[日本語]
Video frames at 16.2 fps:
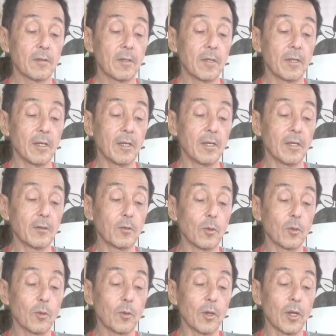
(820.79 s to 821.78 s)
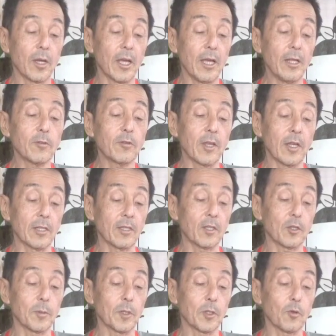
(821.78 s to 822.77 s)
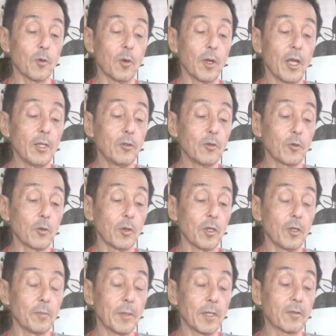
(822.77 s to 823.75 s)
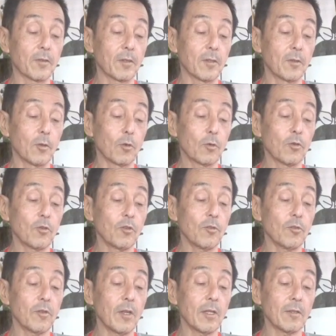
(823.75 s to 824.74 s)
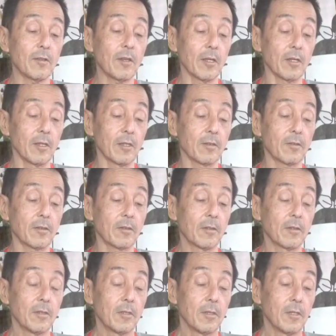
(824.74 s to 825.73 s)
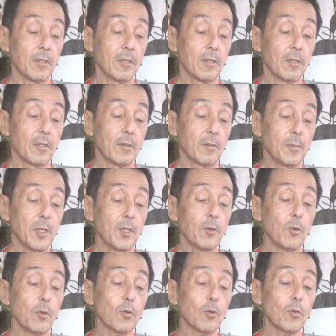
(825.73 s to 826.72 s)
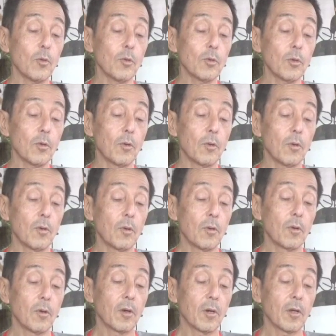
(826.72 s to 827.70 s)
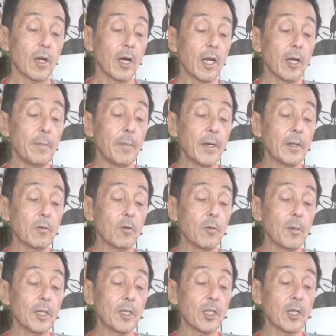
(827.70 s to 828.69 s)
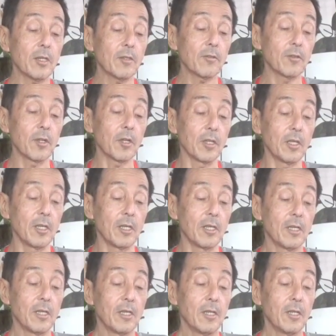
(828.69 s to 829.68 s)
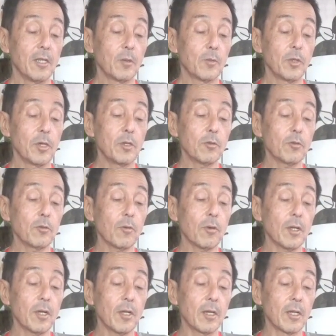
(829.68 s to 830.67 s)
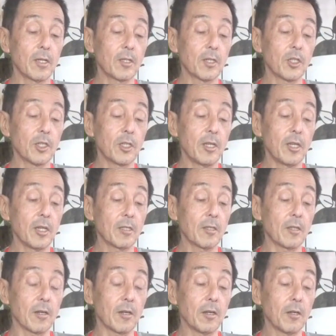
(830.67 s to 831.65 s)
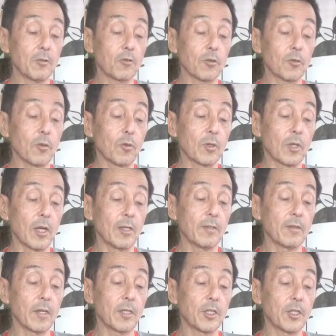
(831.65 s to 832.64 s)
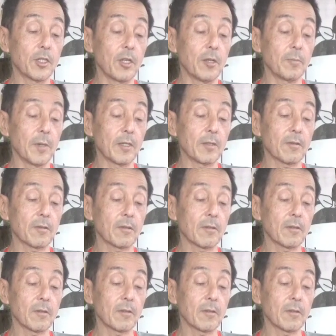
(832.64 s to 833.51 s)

これは N さんとしましょう。N と言います。63歳です。ミンドロ島のカラパンの町外れにプエルトガレラで知り合った彼女と滞在しています。